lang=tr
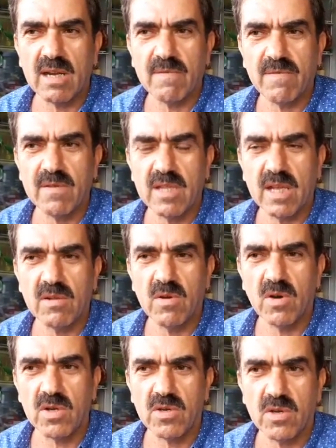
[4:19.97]
tarafından
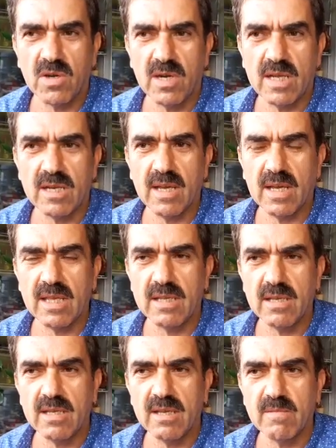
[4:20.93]
hor görülen,
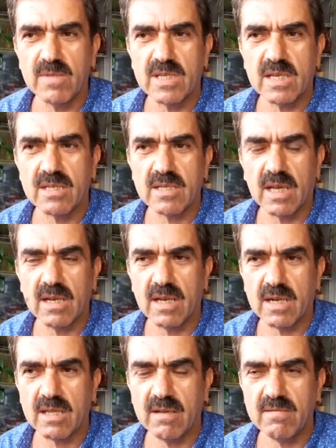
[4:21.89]
ede dediğimiz
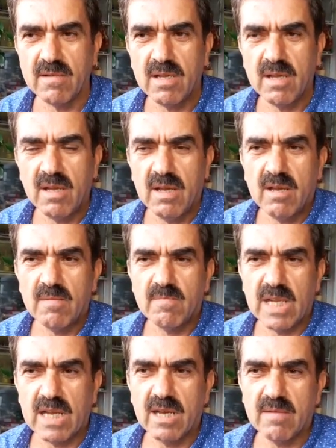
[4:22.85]
insanlardan
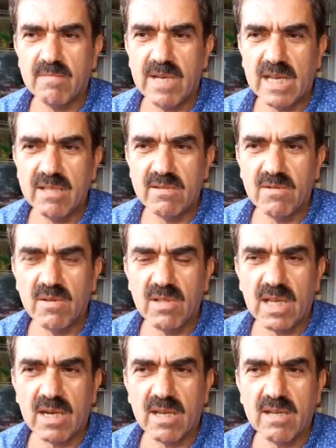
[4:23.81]
bile ben
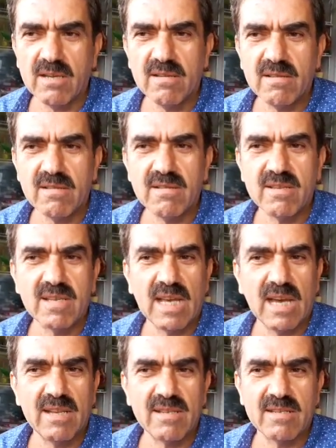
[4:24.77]
onlara e,
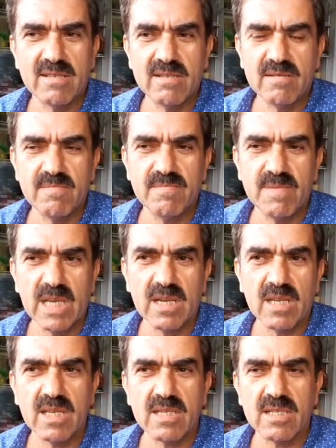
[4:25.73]
yani
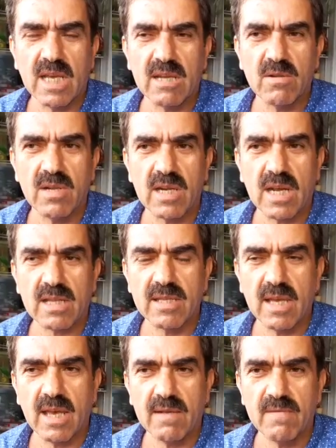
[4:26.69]
bir insan
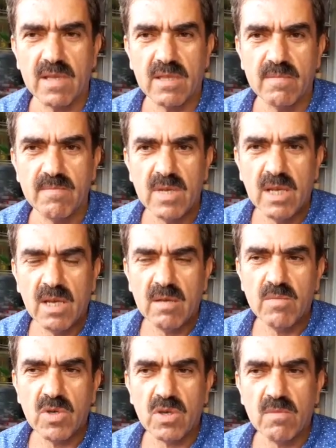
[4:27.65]
olarak değer verdim.
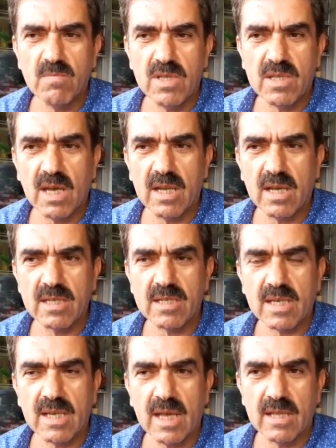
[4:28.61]
Bir gün bir
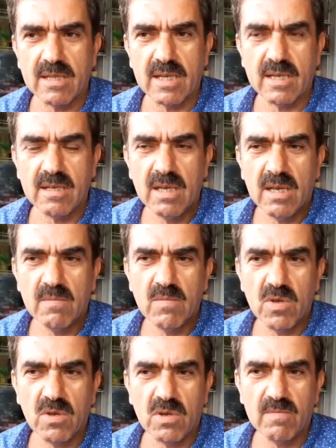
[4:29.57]
tanesi geldi.
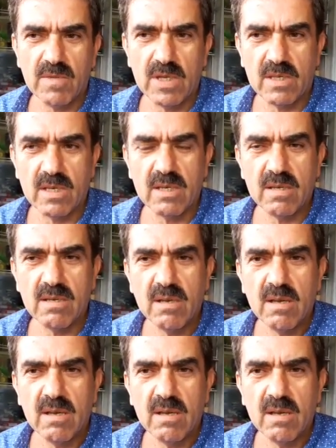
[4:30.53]
Müdürüm dedi.